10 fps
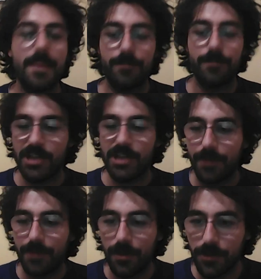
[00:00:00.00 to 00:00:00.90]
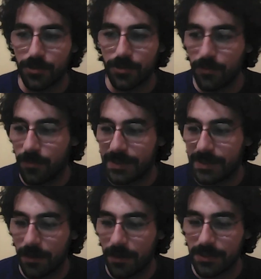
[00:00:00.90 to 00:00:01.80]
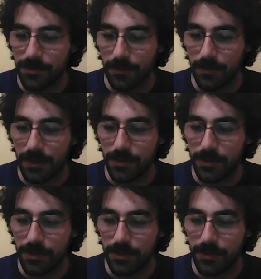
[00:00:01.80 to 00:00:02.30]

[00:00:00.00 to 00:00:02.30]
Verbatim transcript: poggiava proprio su questa cosa, sul,